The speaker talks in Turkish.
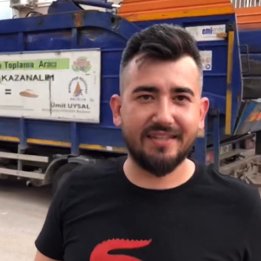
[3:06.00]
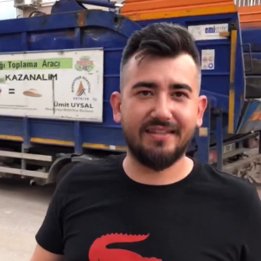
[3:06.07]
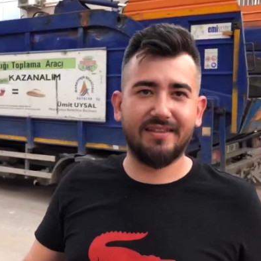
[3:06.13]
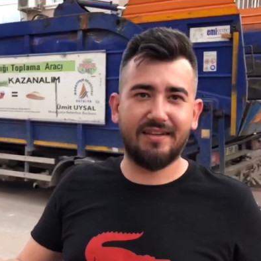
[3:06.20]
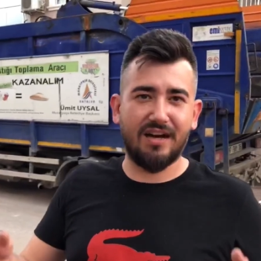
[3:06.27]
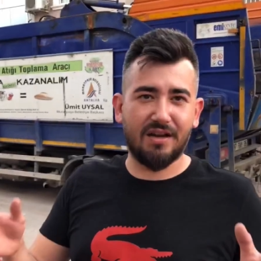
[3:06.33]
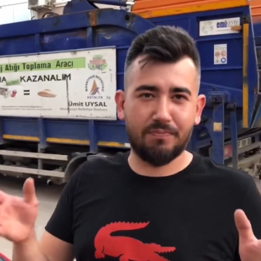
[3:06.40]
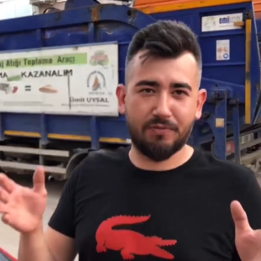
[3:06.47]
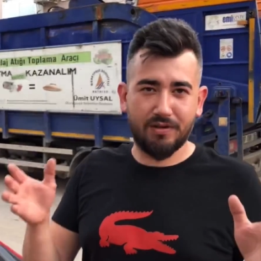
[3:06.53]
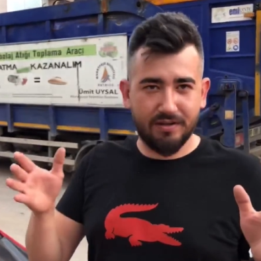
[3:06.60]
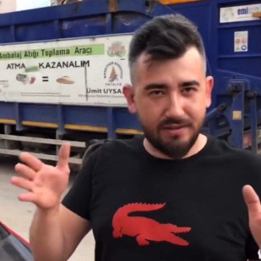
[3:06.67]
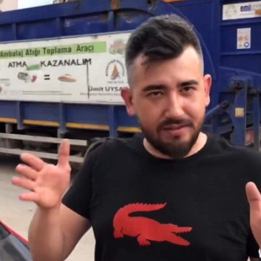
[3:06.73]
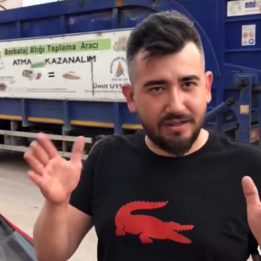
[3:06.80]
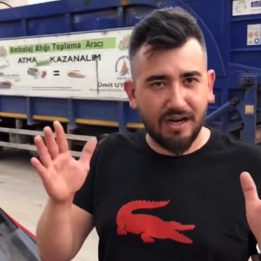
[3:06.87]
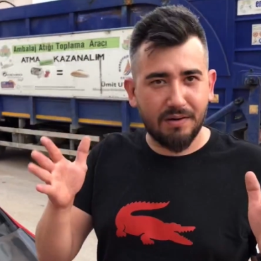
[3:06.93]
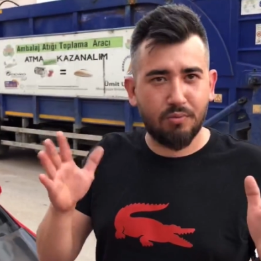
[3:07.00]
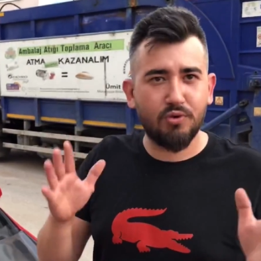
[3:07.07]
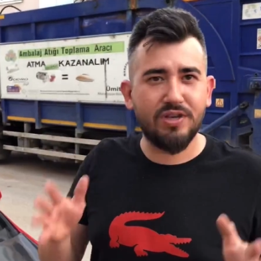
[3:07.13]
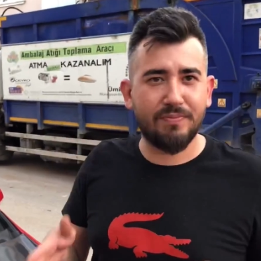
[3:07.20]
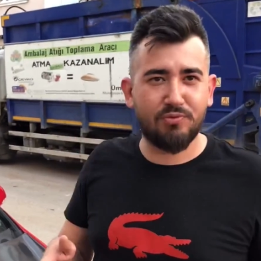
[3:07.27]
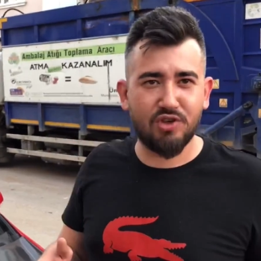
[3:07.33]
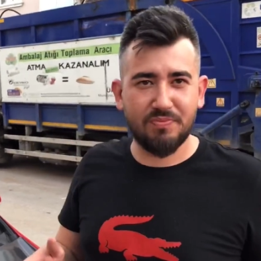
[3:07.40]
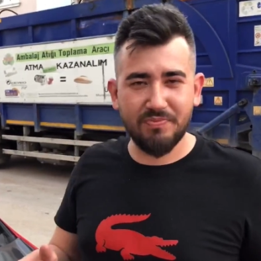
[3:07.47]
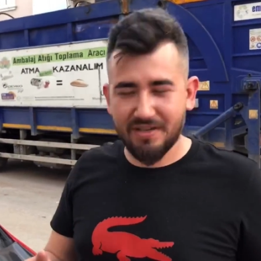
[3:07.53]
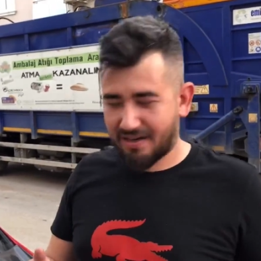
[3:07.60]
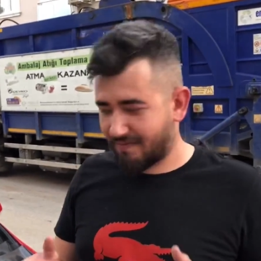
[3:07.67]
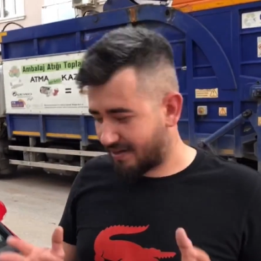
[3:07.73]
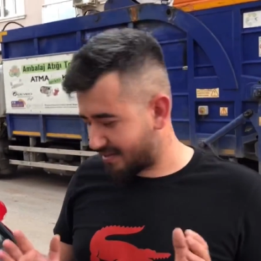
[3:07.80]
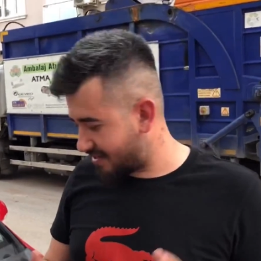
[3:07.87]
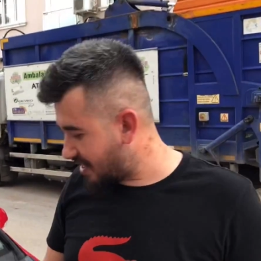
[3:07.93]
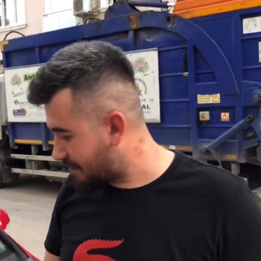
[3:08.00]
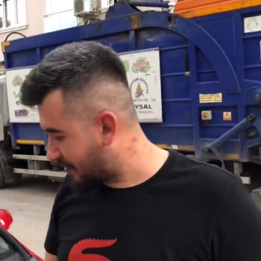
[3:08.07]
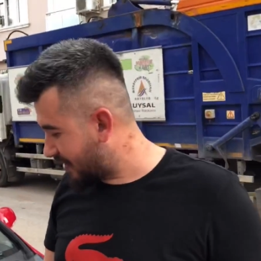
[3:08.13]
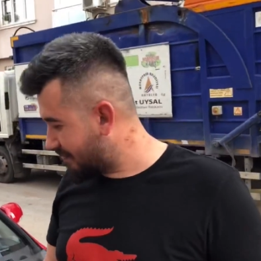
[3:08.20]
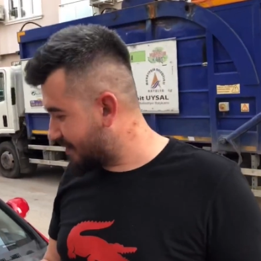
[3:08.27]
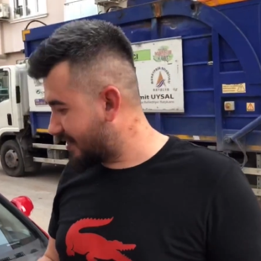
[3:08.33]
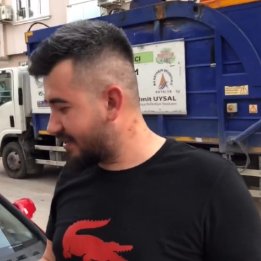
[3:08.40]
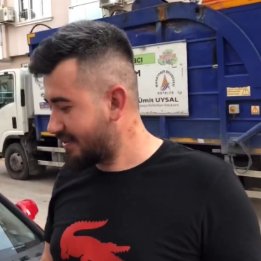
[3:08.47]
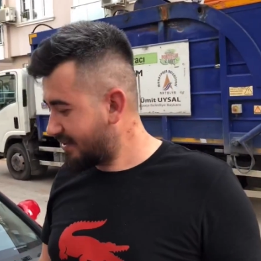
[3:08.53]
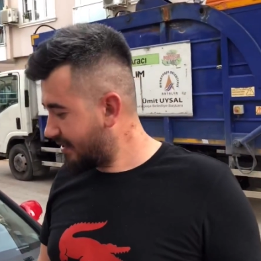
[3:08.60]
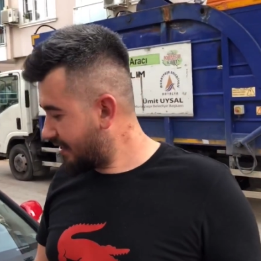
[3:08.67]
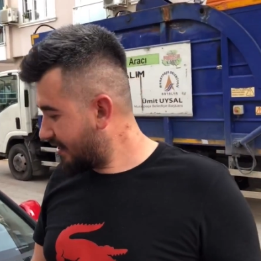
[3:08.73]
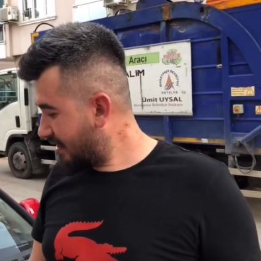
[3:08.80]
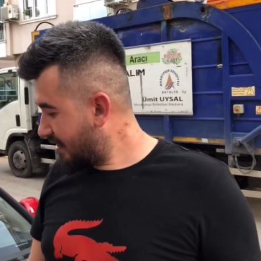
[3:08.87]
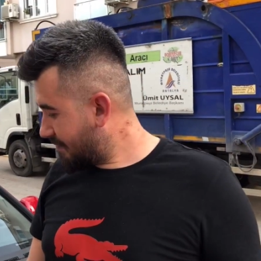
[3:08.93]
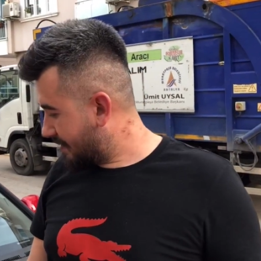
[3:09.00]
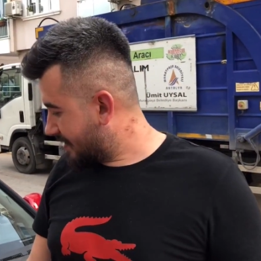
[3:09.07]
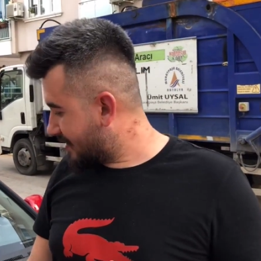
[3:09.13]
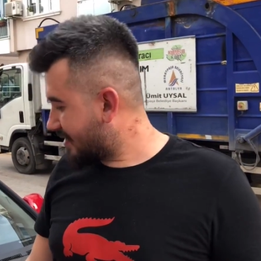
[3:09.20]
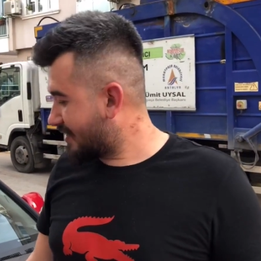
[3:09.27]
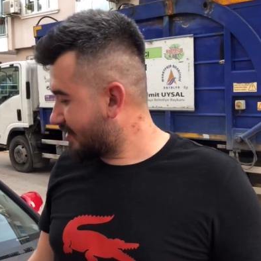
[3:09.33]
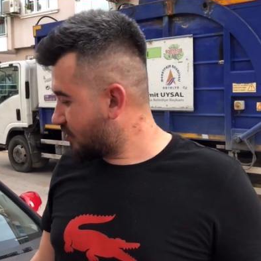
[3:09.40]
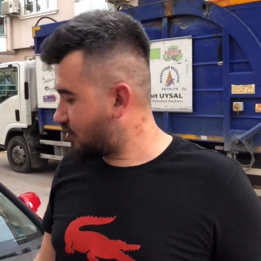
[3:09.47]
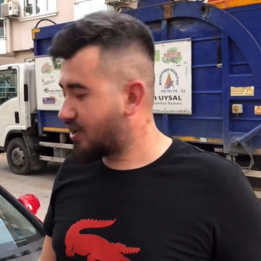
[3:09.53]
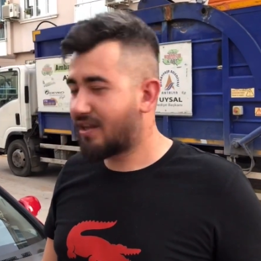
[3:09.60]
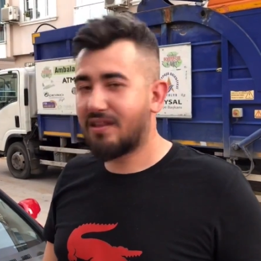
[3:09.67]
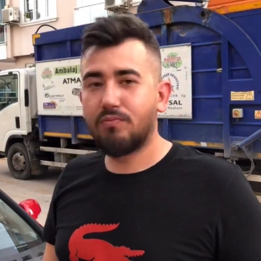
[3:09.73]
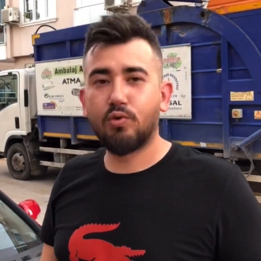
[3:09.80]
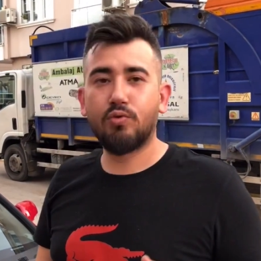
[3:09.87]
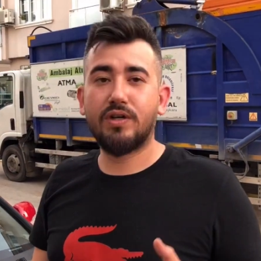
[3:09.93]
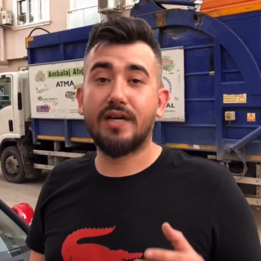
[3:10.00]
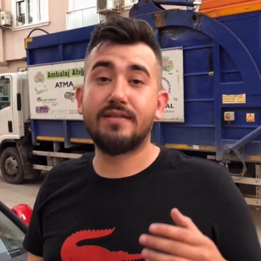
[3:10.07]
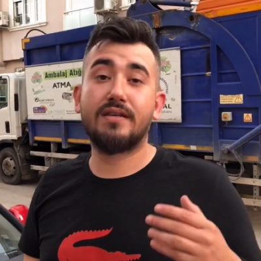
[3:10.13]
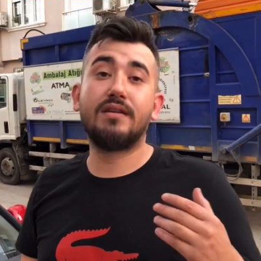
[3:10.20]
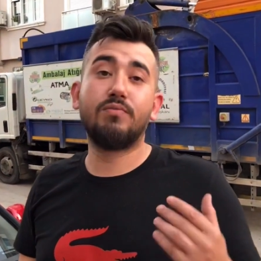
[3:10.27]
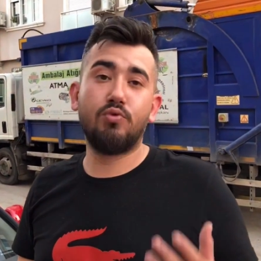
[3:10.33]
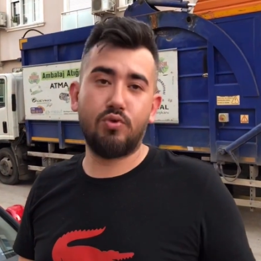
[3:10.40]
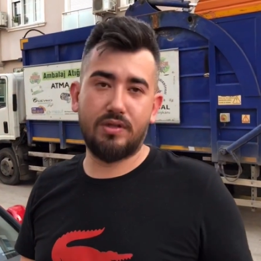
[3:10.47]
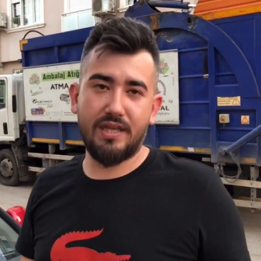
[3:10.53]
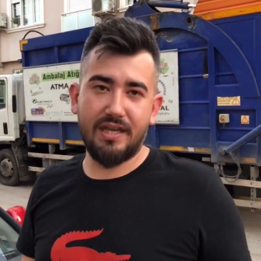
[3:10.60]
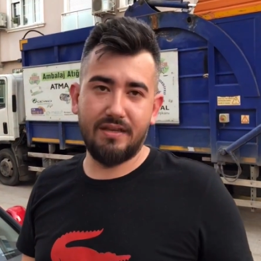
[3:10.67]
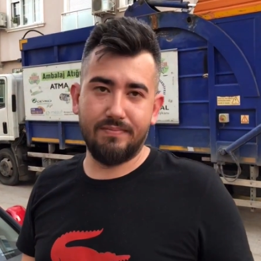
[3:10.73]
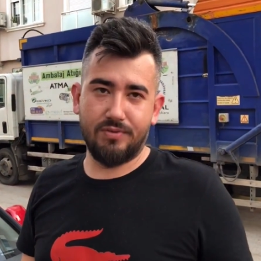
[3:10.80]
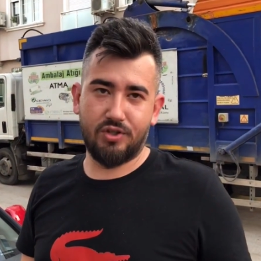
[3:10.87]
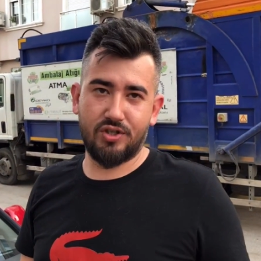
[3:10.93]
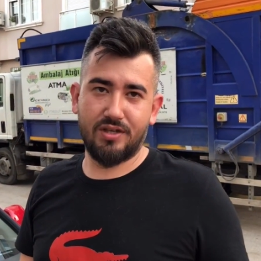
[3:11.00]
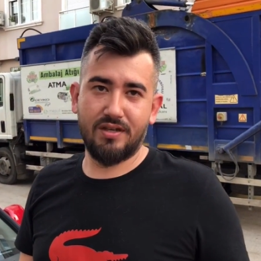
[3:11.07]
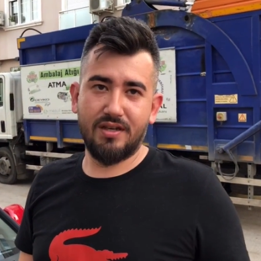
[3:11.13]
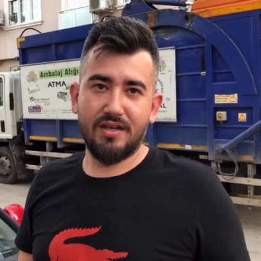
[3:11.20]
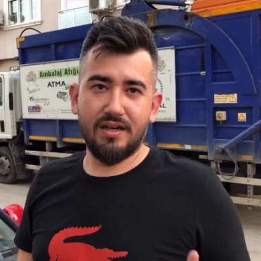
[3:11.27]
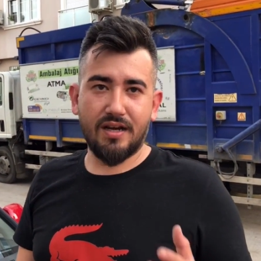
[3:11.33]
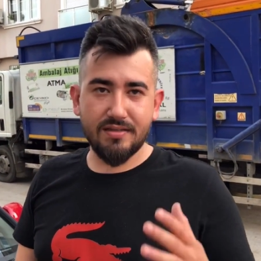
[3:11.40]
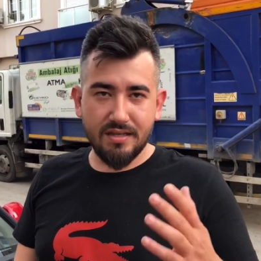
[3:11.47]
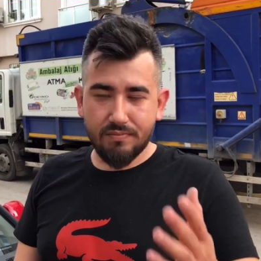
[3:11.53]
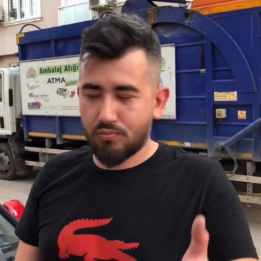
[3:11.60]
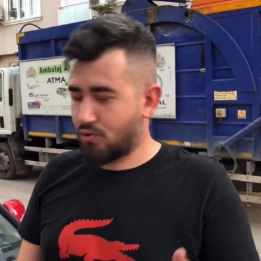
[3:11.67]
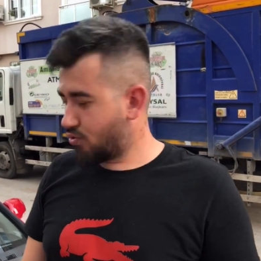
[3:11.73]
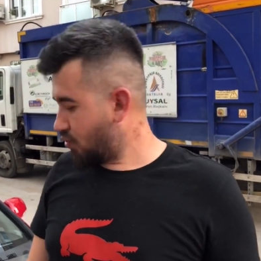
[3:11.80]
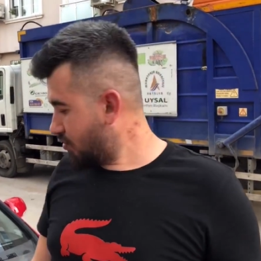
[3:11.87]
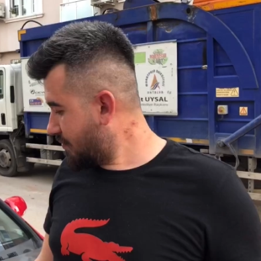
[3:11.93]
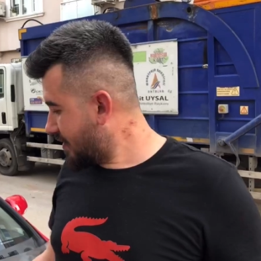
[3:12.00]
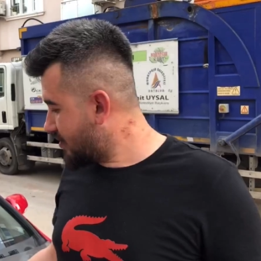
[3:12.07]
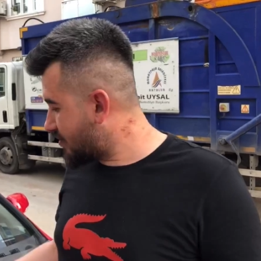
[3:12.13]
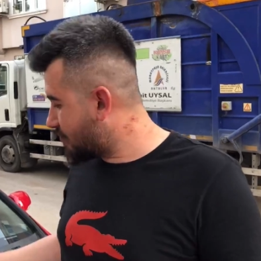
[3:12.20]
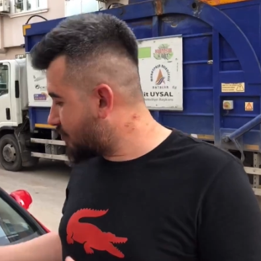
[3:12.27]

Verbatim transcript: dedim kar, karbon yapacağım ha. bir yer varsa yapalım dedin. Ben arkadaşı aradım onun kazanı büyük değilmiş. Kazan büyük olmayınca